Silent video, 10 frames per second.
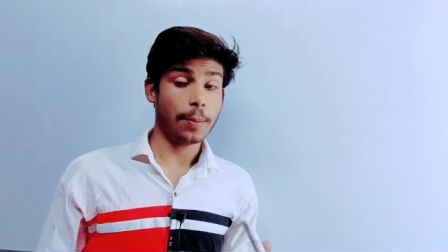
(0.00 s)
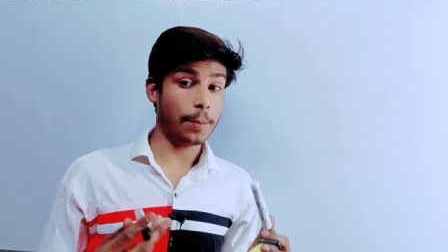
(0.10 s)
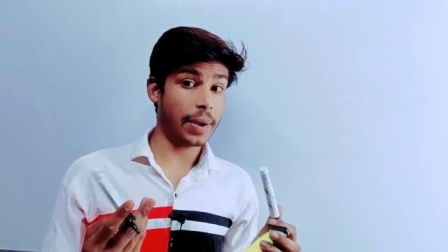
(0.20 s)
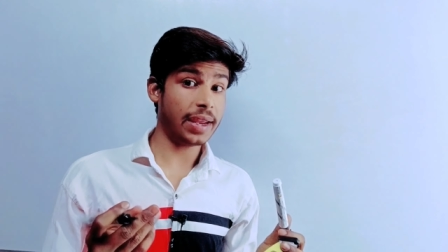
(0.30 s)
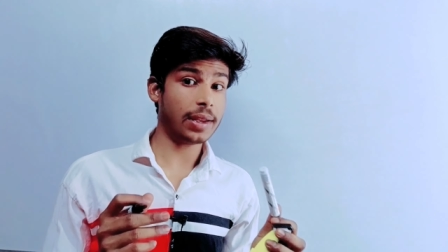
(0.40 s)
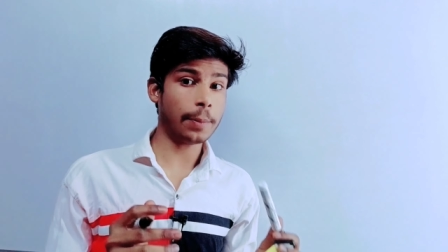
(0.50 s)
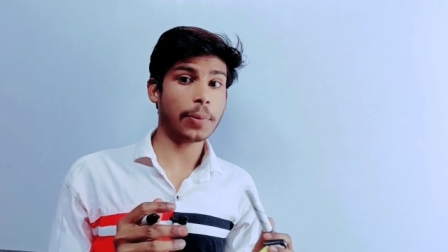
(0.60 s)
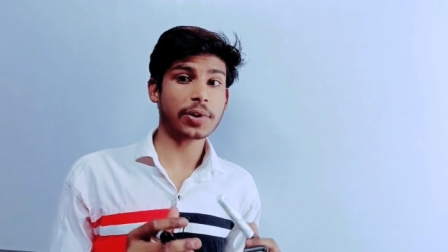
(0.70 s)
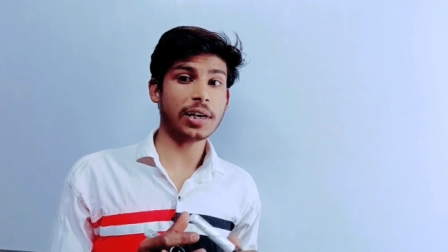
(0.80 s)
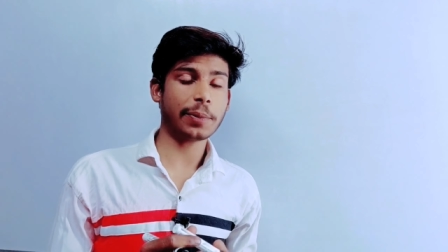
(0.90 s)
मेन
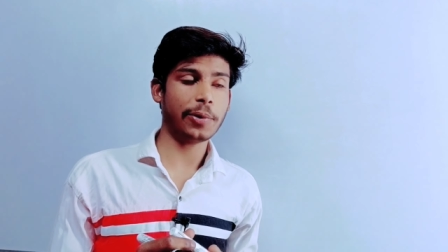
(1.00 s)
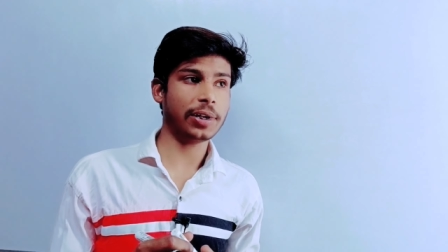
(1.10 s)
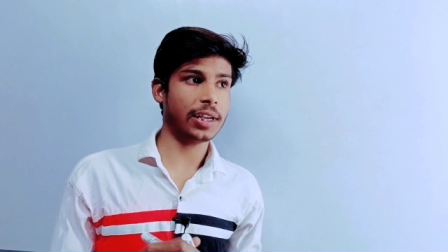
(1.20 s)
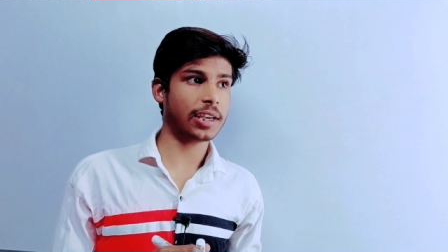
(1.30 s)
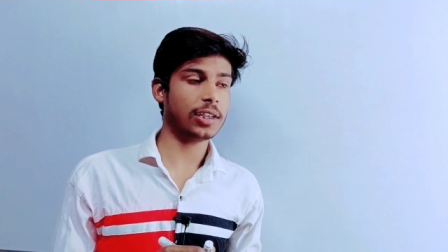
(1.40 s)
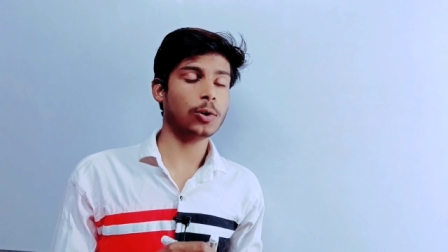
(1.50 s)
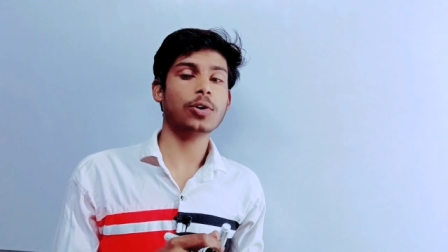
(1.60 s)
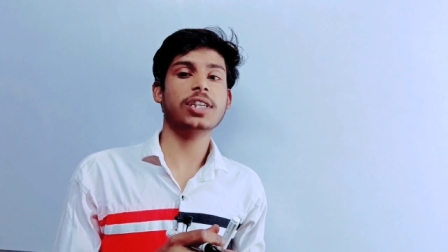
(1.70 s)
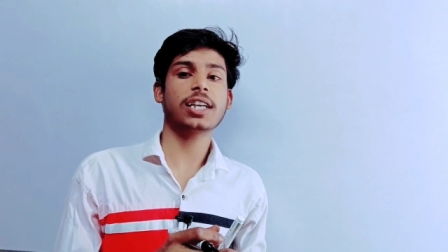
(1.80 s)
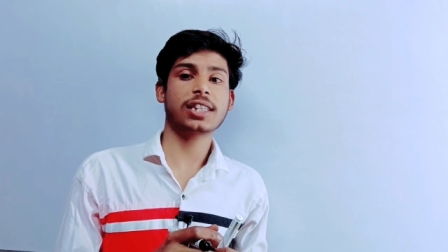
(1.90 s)
इंपॉर्टेंट पॉइंट है कि दो
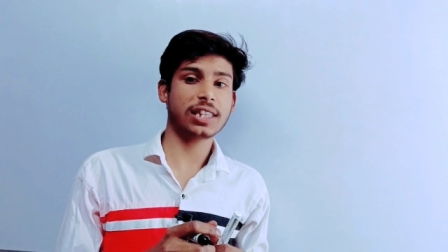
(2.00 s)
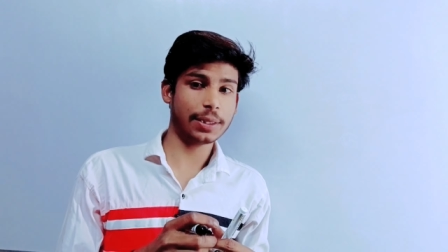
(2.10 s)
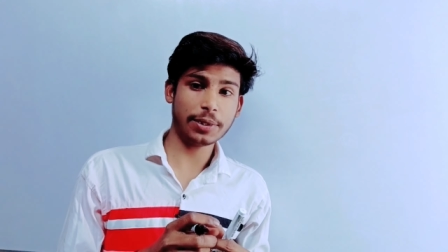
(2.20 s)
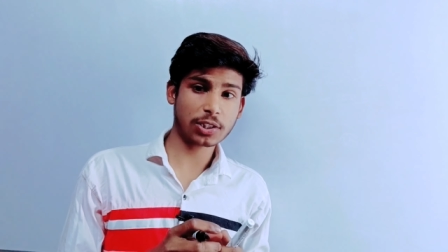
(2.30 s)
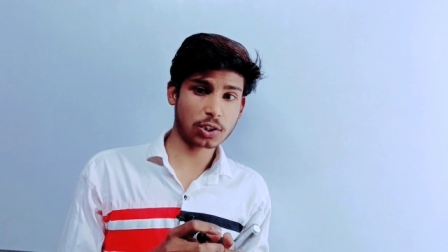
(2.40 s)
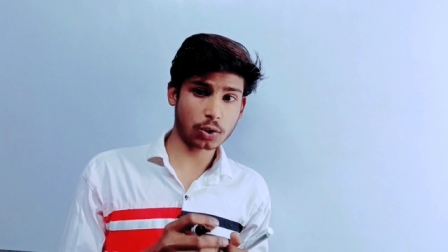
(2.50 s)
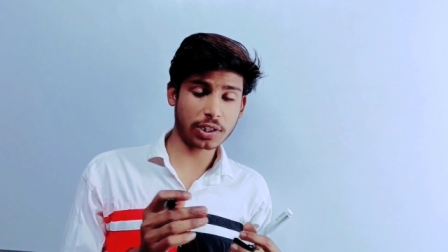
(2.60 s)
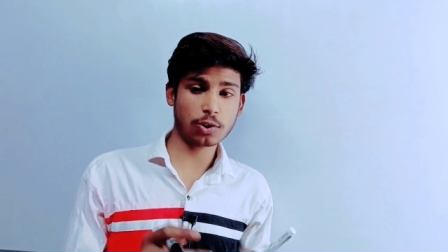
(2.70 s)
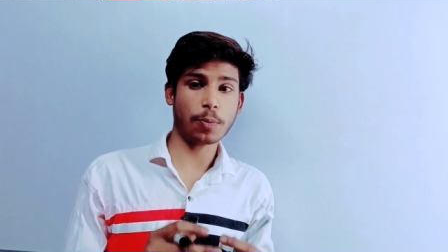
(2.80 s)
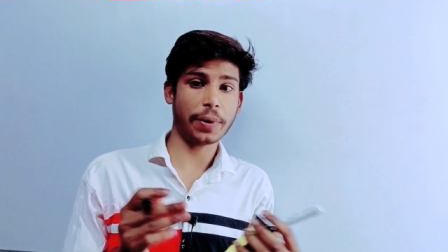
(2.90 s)
हज़ार
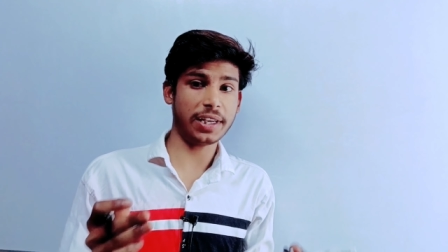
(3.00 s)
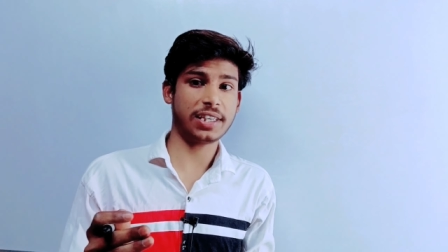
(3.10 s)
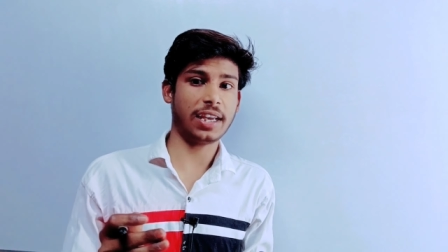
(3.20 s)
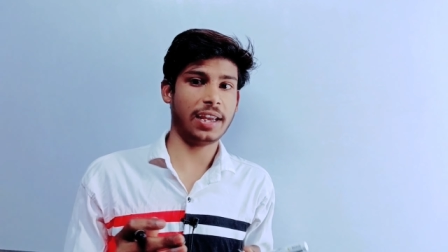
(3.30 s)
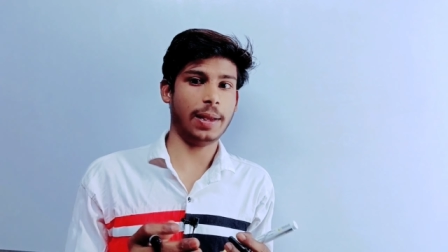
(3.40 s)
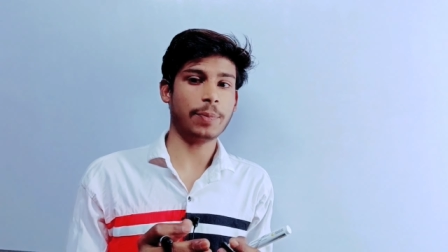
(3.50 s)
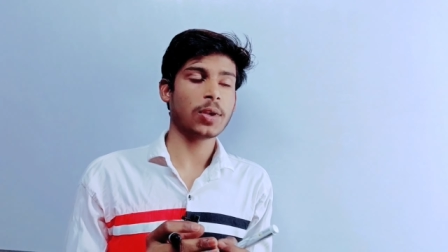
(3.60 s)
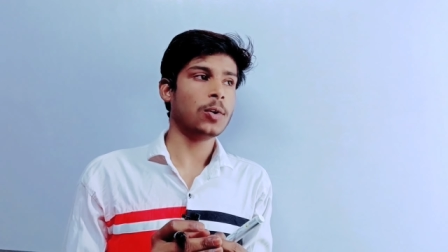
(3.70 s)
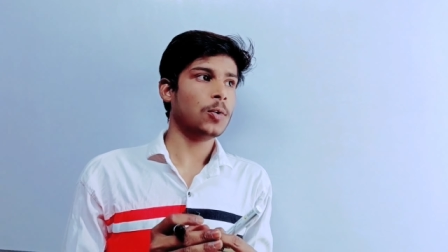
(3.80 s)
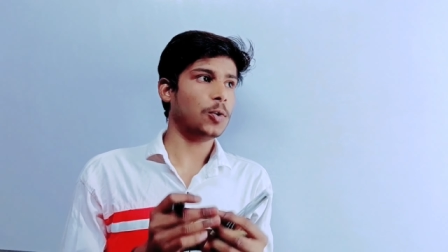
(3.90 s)
जो परीक्षा है
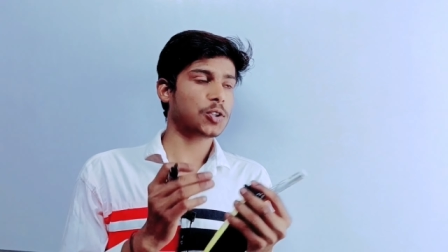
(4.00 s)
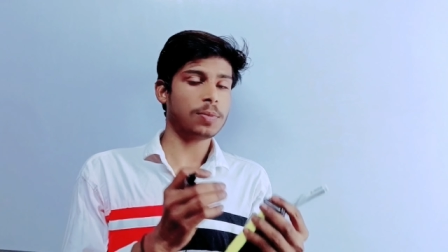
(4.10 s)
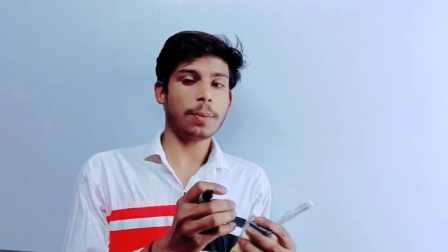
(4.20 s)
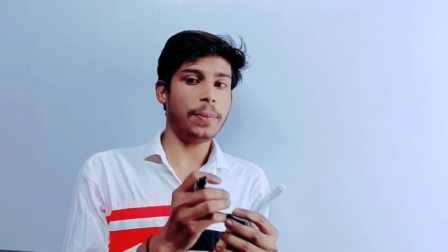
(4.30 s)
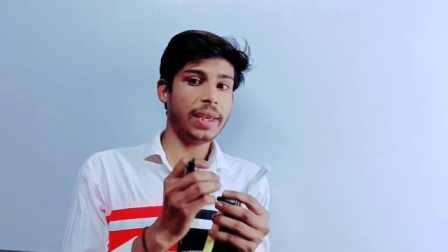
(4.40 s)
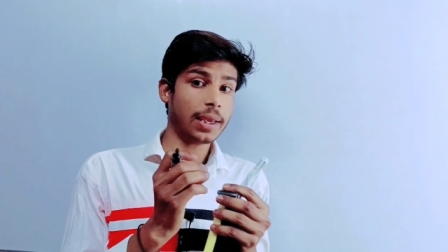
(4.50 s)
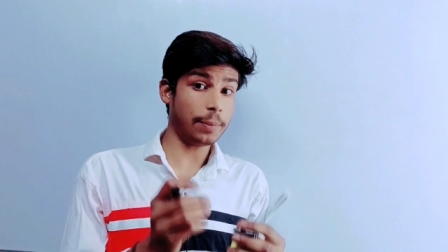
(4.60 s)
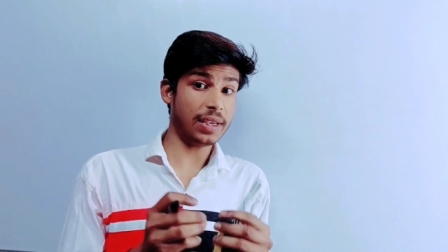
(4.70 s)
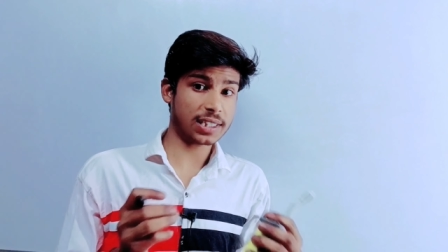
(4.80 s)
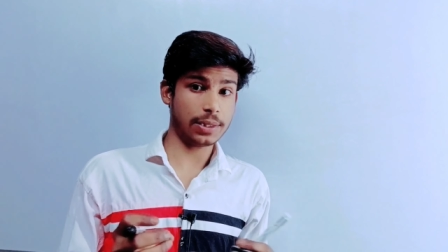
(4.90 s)
उसमें बीए
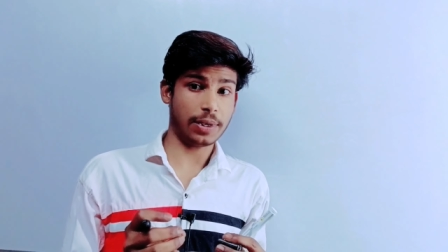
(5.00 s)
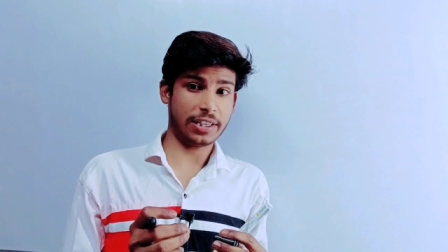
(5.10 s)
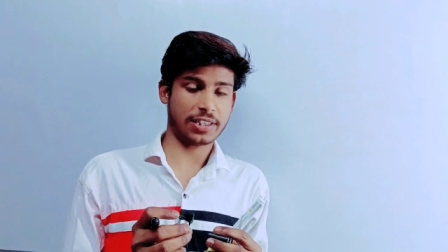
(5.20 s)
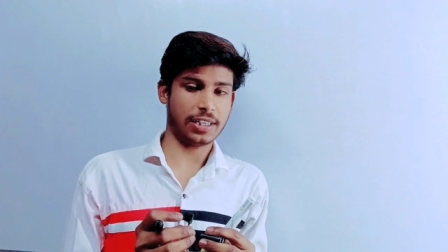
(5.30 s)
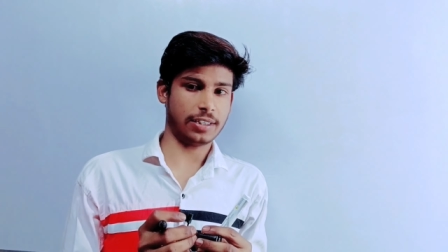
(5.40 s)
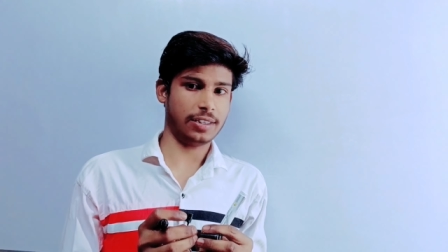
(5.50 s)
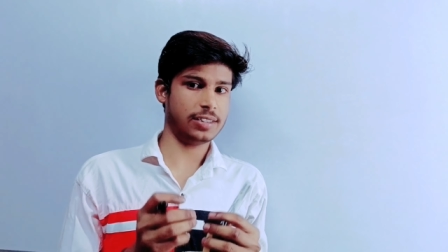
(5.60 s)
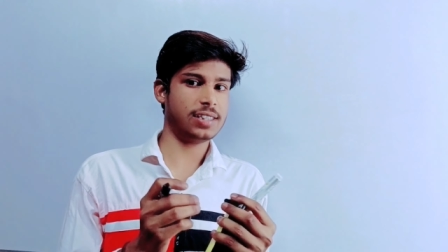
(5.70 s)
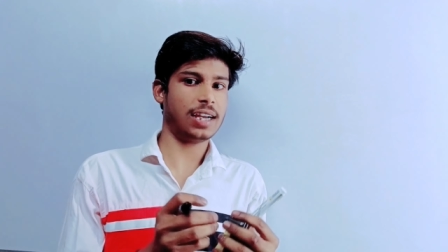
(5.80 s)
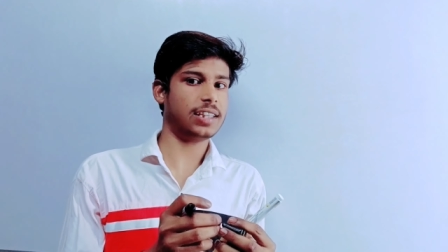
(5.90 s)
बीएससी वाले छात्र
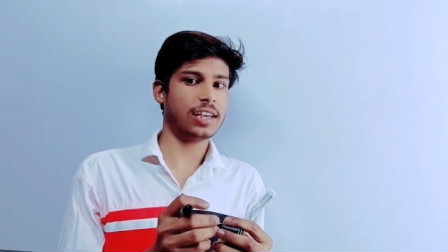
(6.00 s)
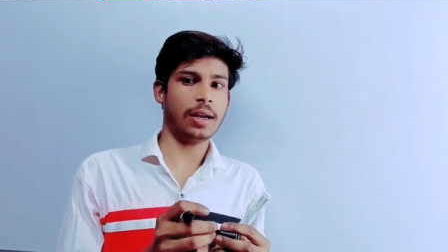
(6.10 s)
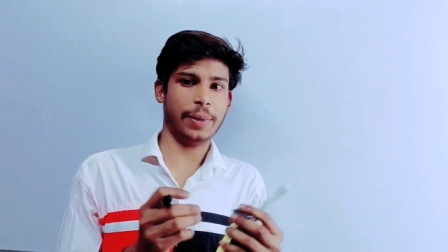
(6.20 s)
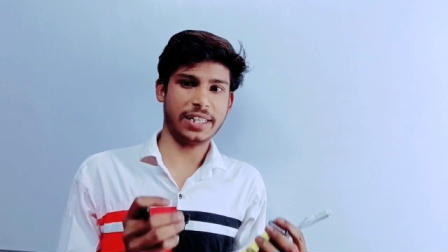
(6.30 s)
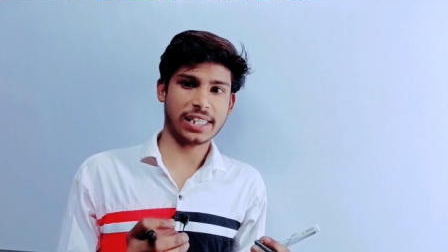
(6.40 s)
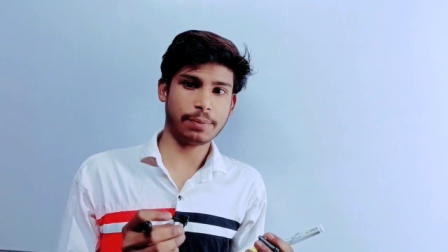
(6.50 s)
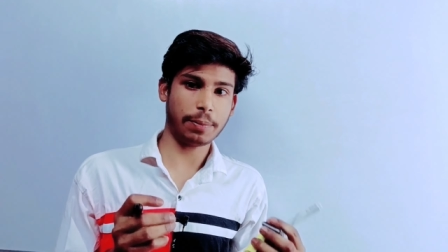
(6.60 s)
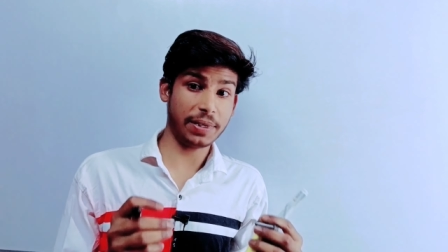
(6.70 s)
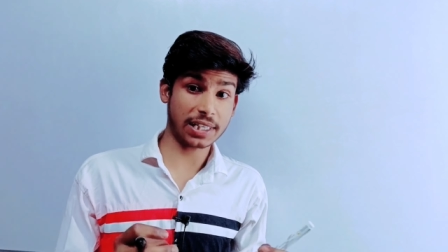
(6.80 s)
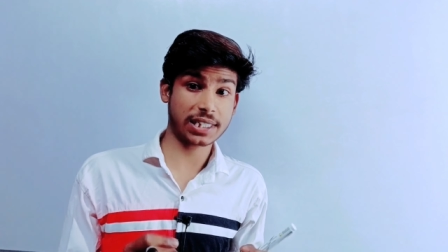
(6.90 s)
ज़्यादातर हमारे चैनल पर
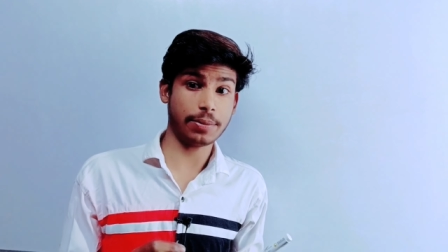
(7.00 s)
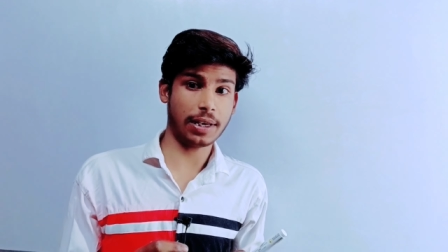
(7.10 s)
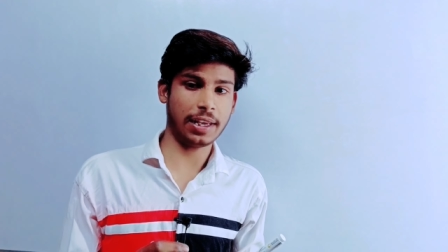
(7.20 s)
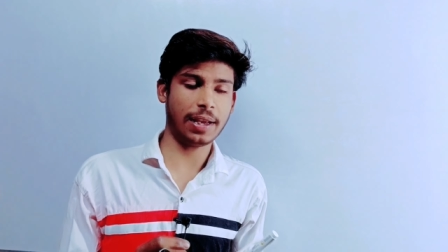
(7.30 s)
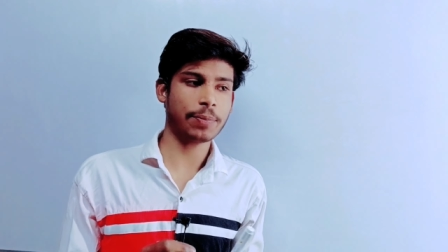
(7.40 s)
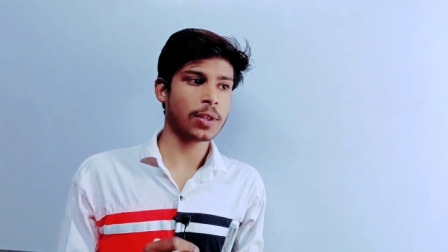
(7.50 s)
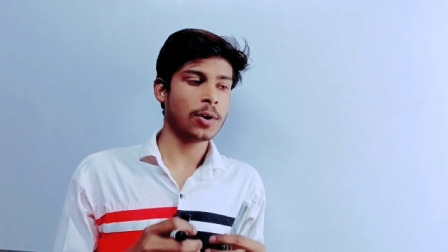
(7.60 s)
बीएससी वाले हैं